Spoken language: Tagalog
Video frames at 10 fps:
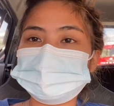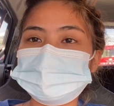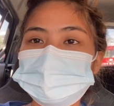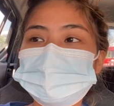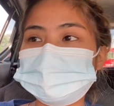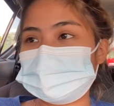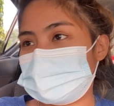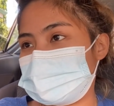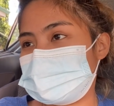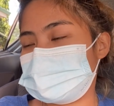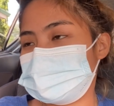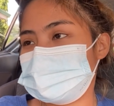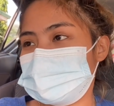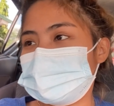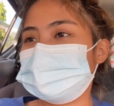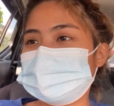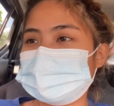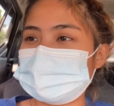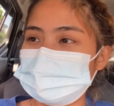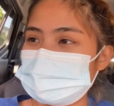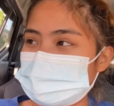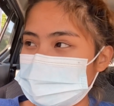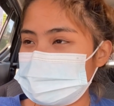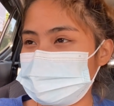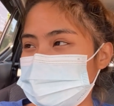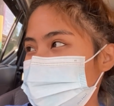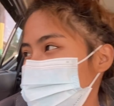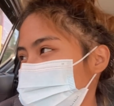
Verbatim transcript: So guys, hindi na naman kasi wala